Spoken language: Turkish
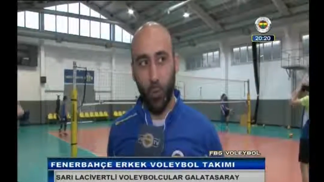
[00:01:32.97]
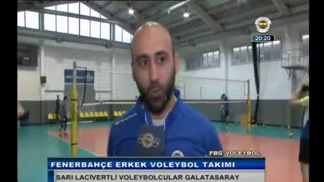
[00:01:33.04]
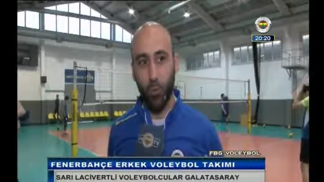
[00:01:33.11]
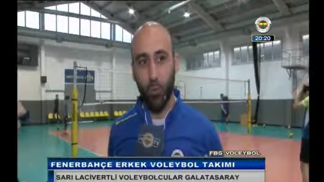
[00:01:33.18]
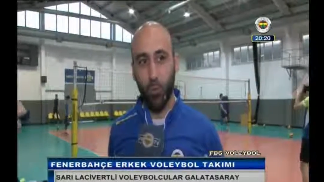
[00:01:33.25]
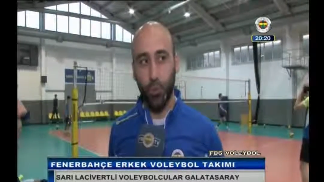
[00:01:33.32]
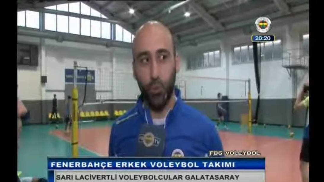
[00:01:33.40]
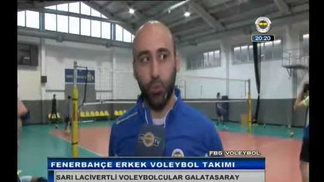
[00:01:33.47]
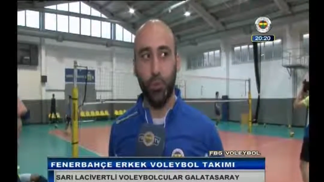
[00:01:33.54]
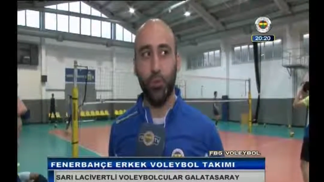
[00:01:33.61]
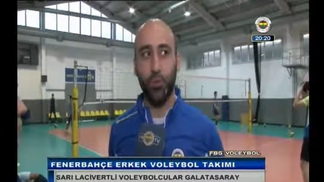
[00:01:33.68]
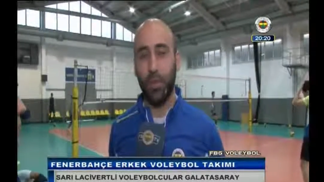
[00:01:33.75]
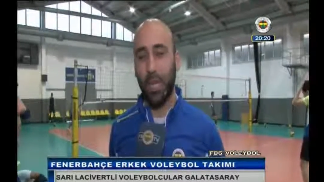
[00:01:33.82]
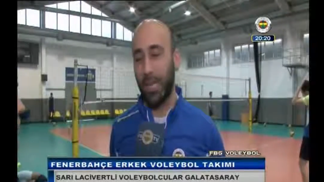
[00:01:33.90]

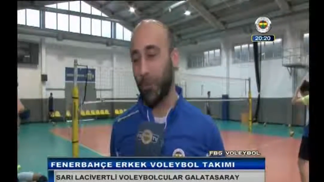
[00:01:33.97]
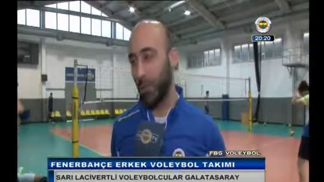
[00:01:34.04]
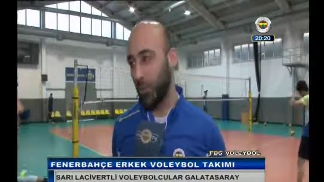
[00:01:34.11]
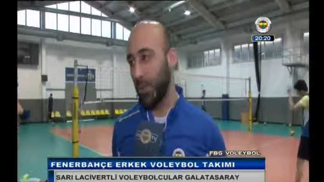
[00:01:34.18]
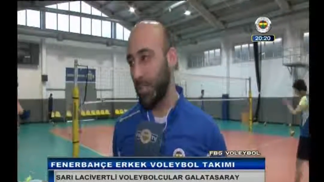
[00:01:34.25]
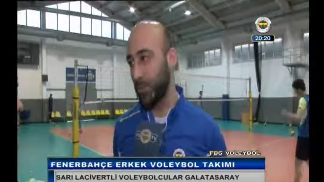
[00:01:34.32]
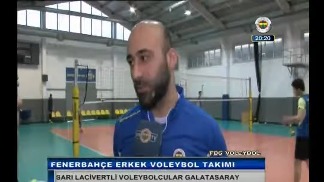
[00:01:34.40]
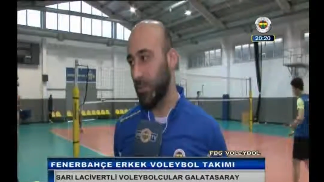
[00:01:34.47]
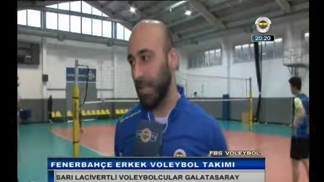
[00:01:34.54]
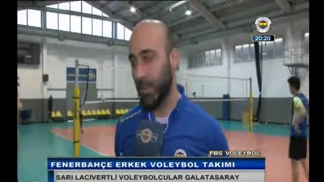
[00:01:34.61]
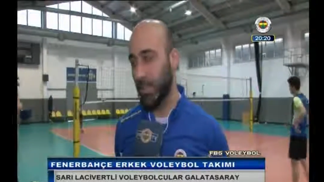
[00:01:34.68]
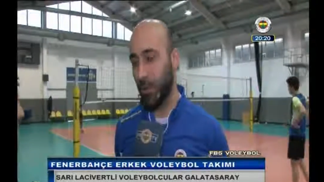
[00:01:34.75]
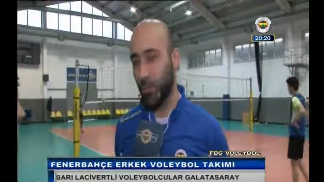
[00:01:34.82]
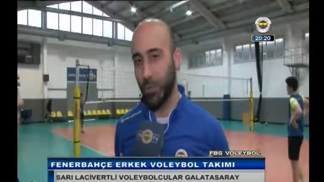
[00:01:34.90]
konumumuzun yani son maçımız
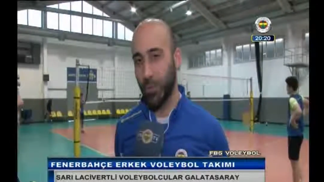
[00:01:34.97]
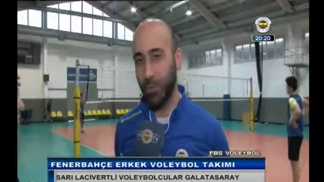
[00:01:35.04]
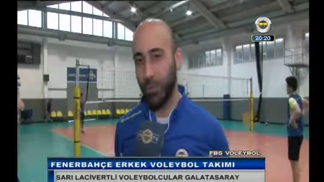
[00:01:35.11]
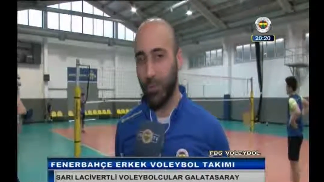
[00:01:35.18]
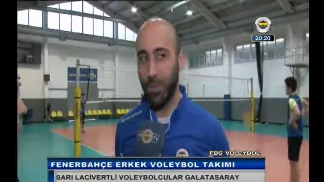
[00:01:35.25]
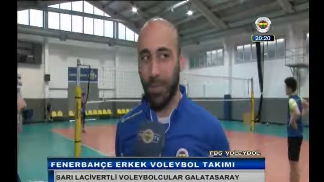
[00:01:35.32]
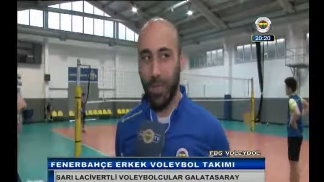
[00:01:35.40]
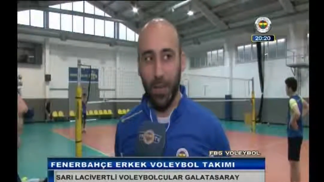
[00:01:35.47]
zaten bu bizim.